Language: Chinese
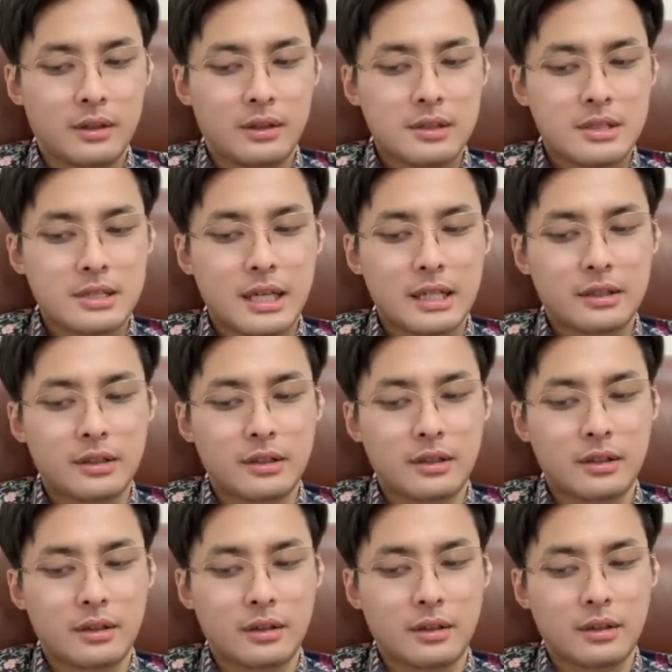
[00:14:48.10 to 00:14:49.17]
沙
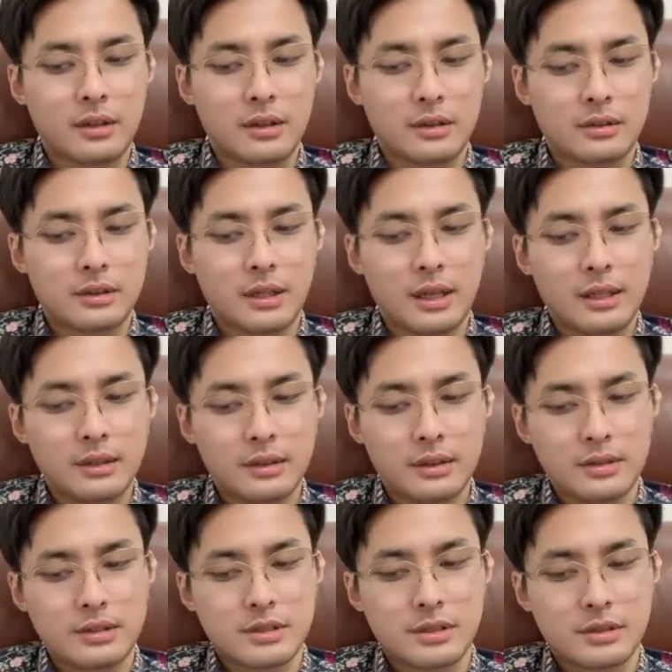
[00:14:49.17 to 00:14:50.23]
特，呃，这个恩
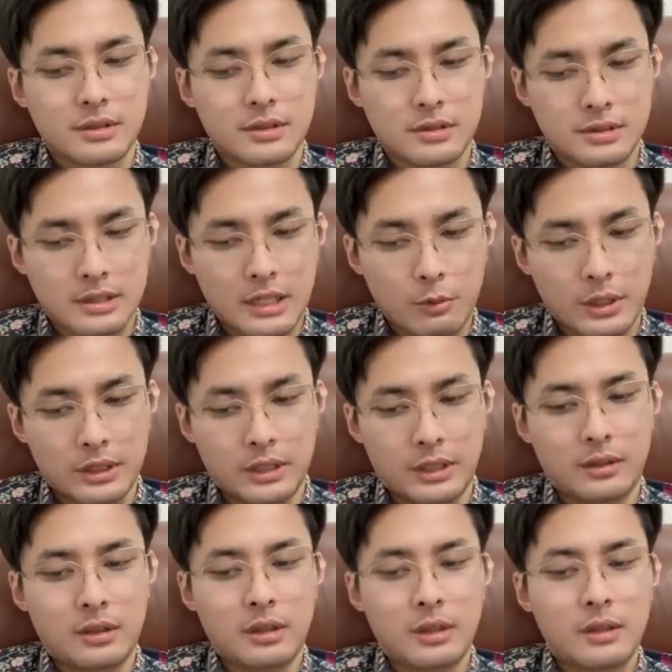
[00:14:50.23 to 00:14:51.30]
特沙维
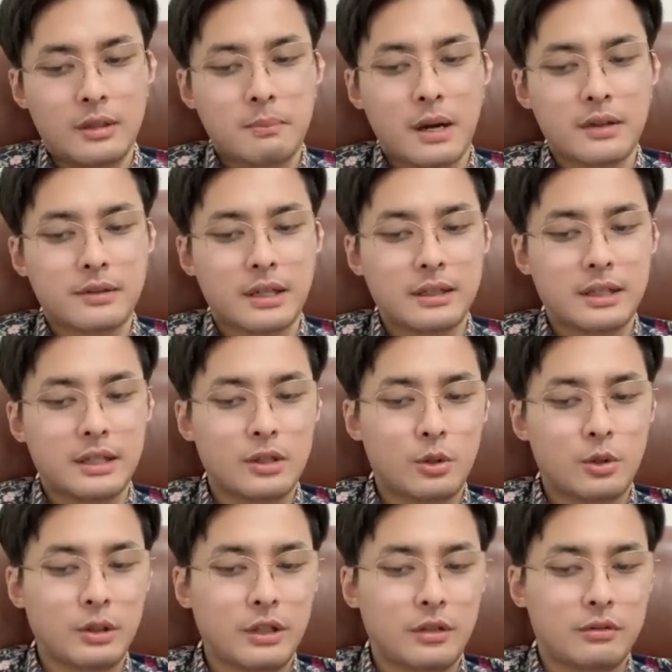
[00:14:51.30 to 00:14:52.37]
尼八日在内阁
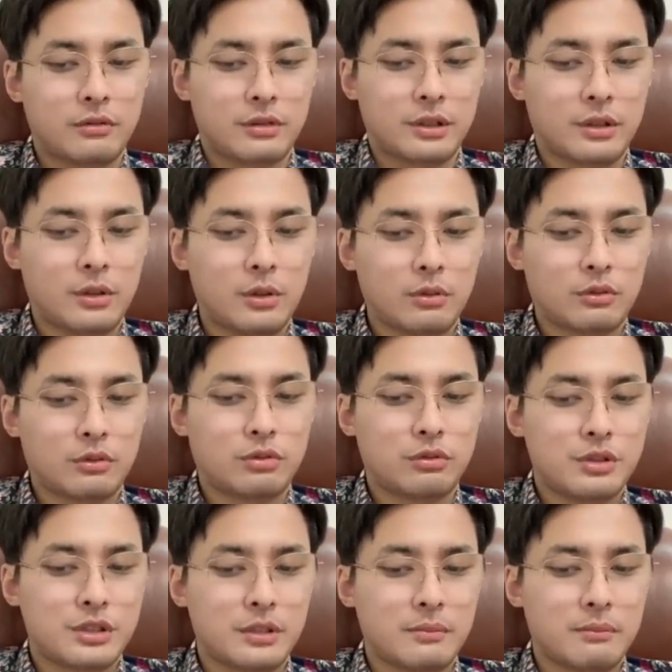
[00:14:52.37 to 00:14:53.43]
会议举行后出
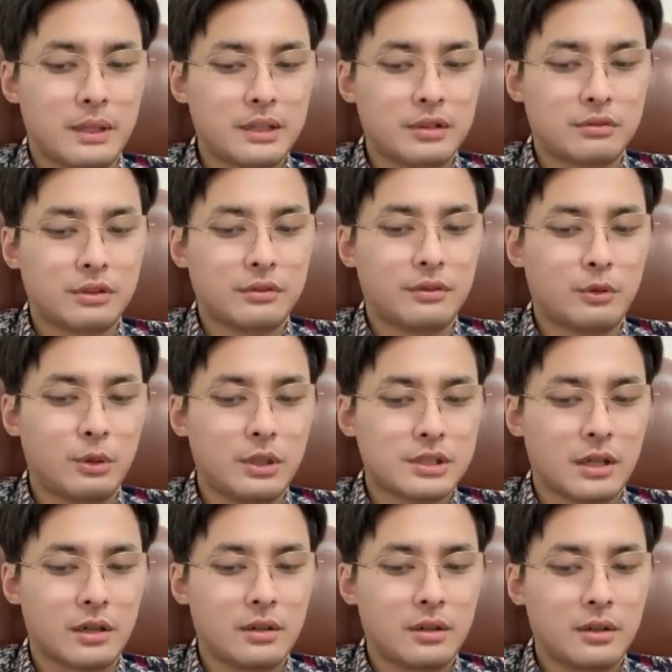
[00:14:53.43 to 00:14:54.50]
席媒体吹风会
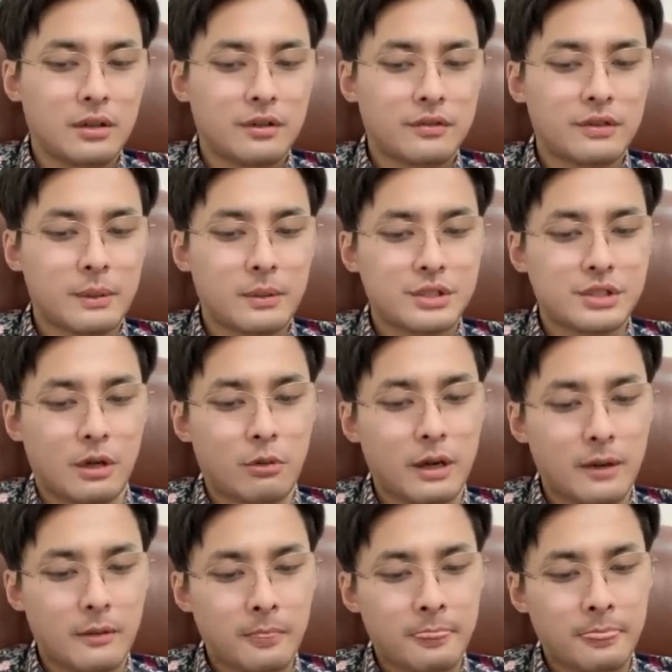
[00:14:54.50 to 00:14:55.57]
上发表讲
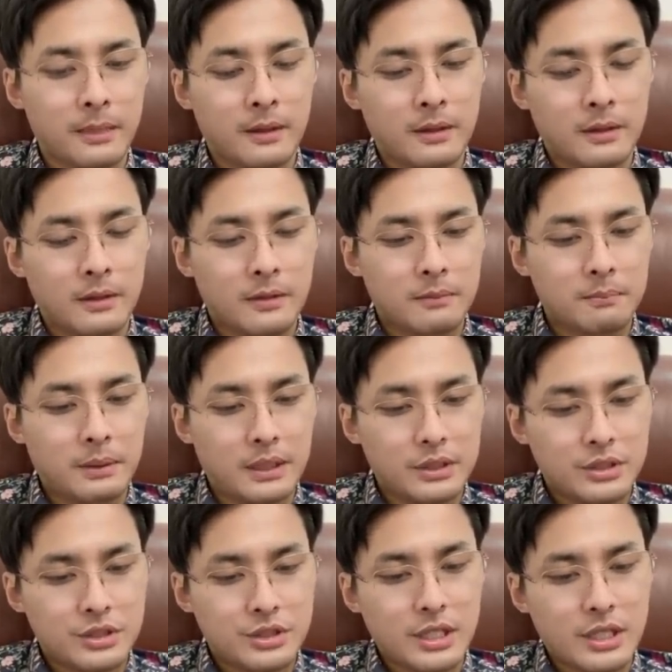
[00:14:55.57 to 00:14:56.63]
话，
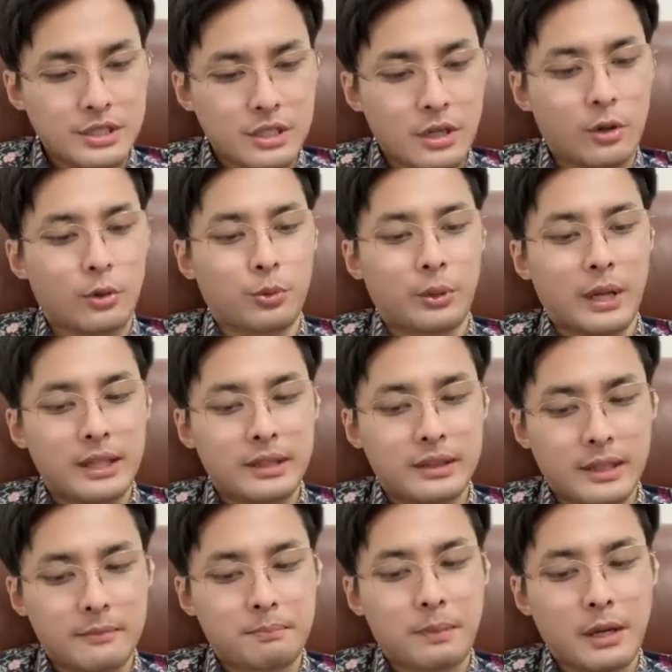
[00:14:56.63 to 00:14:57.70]
并介绍原
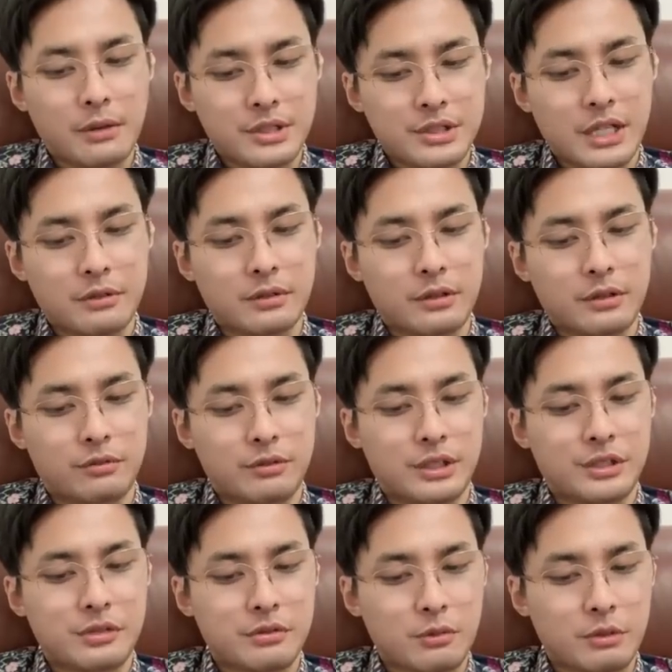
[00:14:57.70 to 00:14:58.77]
定八月下旬的举
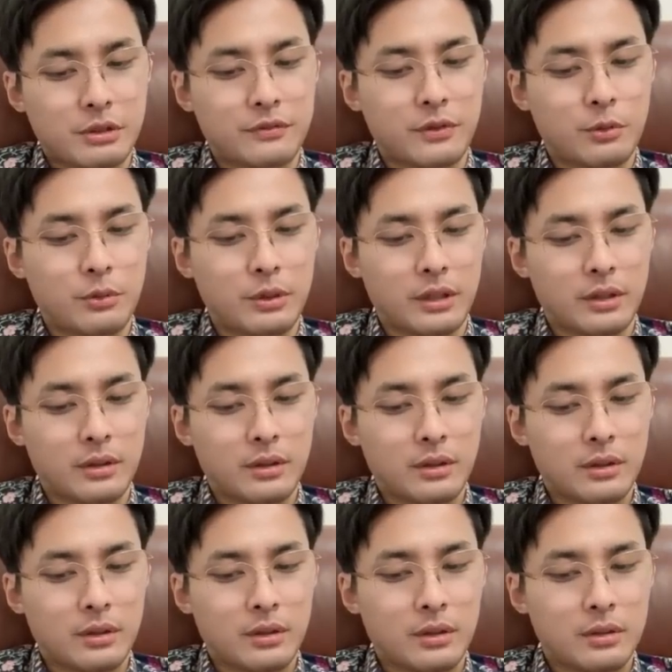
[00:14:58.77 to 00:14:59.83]
行金砖国家峰会
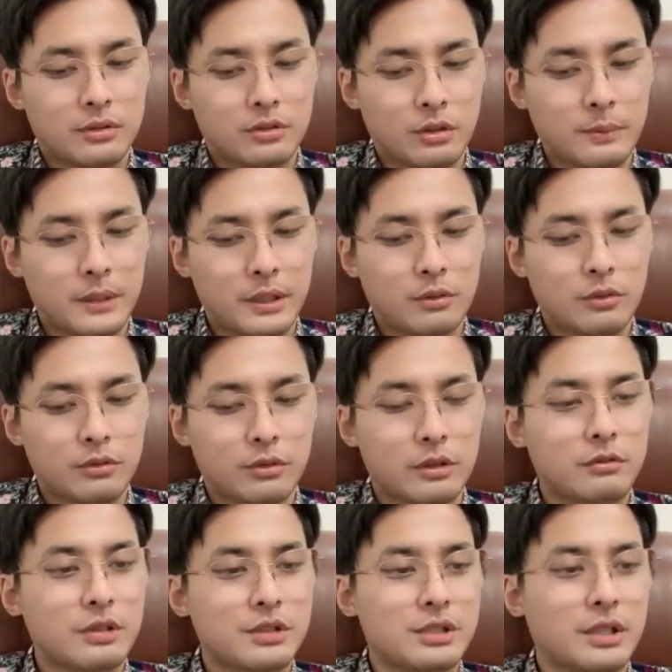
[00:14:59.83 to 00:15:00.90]
筹备工作的
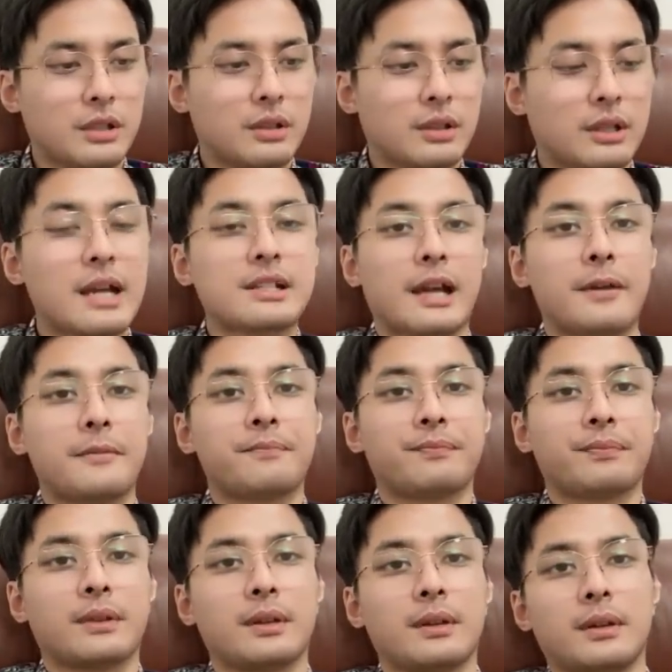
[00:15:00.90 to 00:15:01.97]
最新开展。
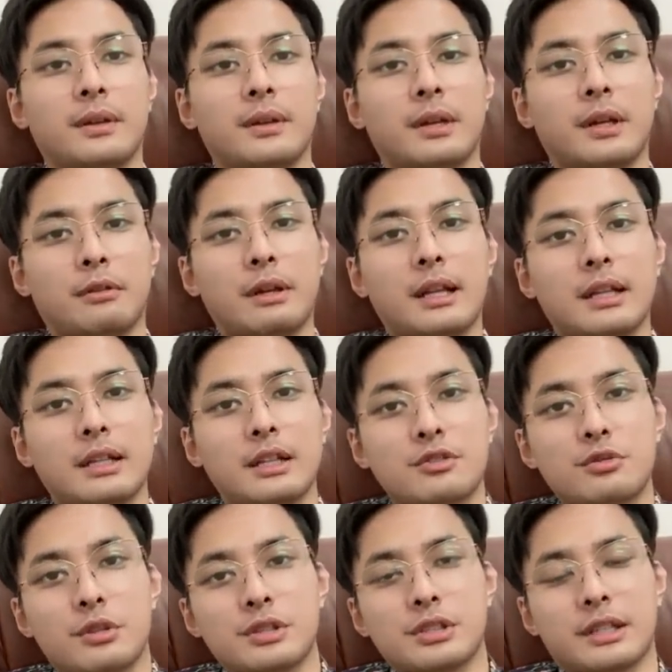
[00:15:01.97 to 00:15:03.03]
原来呢，
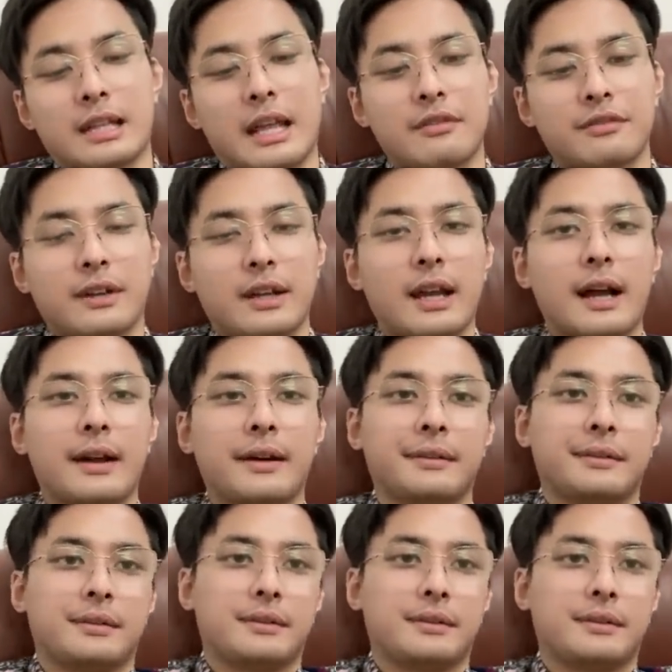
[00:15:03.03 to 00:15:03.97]
说这个南非啊。